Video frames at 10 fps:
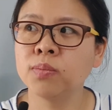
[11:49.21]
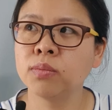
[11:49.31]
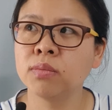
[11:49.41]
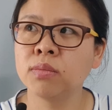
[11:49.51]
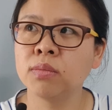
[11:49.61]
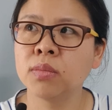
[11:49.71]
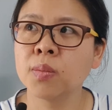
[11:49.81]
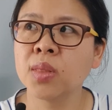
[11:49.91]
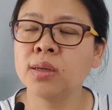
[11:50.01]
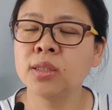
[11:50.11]
음
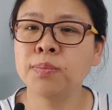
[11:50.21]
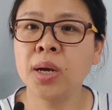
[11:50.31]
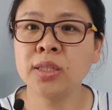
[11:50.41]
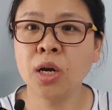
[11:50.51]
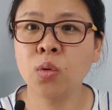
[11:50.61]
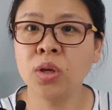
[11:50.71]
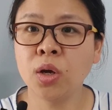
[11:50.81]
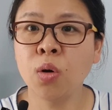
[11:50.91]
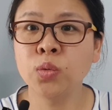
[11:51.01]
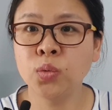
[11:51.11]
습하지 않고 이
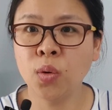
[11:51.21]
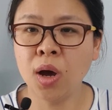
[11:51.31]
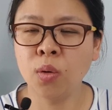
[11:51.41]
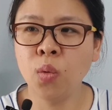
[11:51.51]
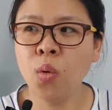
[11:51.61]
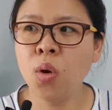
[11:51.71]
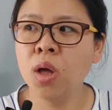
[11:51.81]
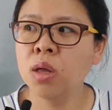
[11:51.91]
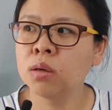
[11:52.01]
건조하고